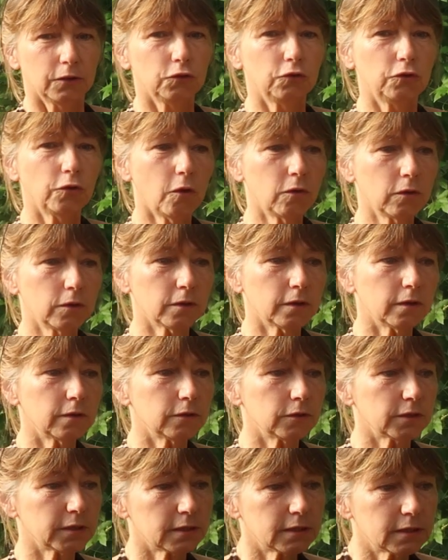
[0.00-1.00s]
Donc,
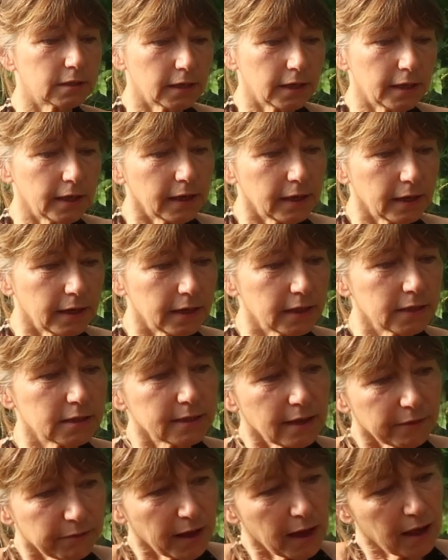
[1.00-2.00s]
et,
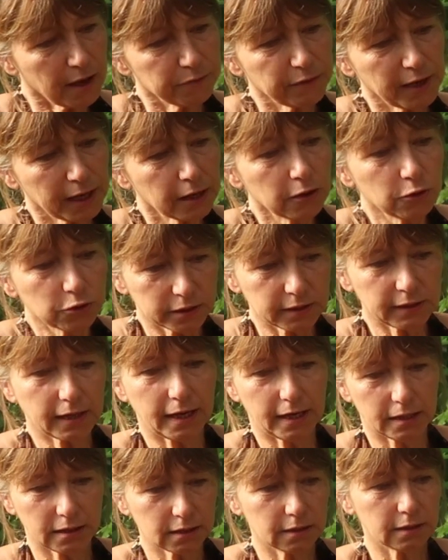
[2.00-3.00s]
ça va avec le
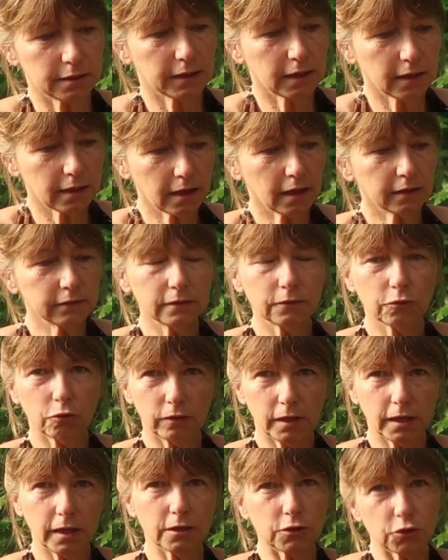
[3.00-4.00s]
stress. on
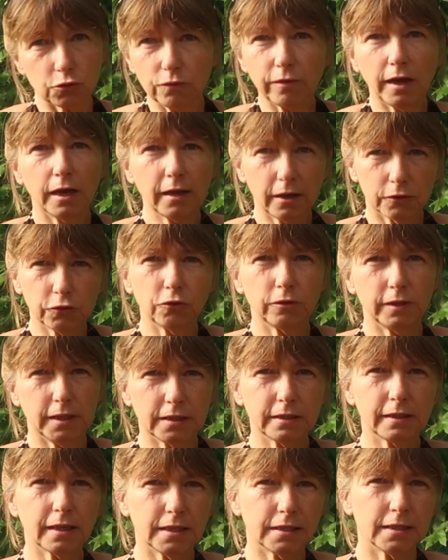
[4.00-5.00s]
souvent quand on
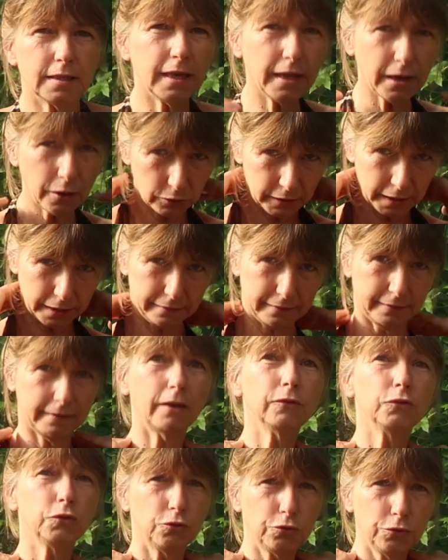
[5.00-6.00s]
est stressé, on, est
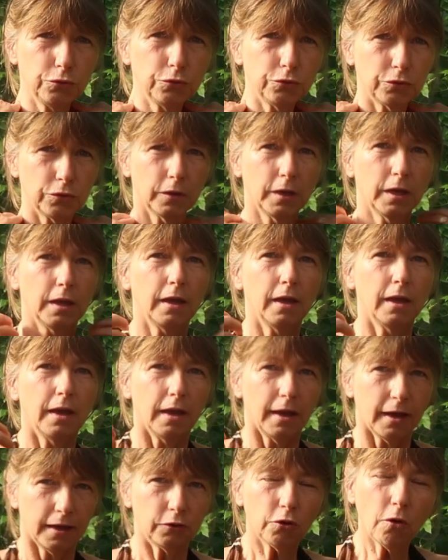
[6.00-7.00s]
tendu.
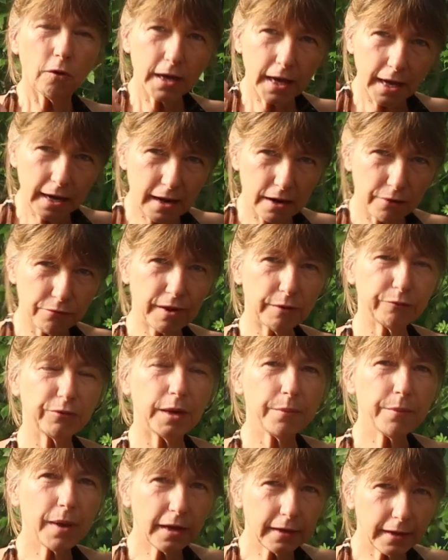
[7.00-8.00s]
Et donc elle, elle va
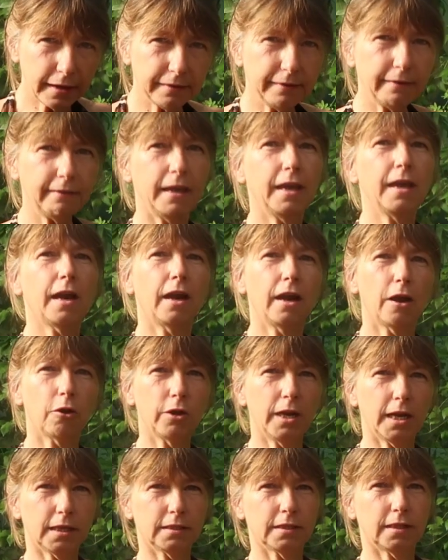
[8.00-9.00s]
vraiment aider à la
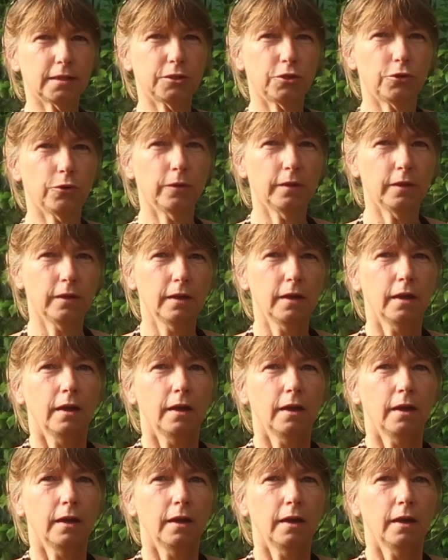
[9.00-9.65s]
relaxation.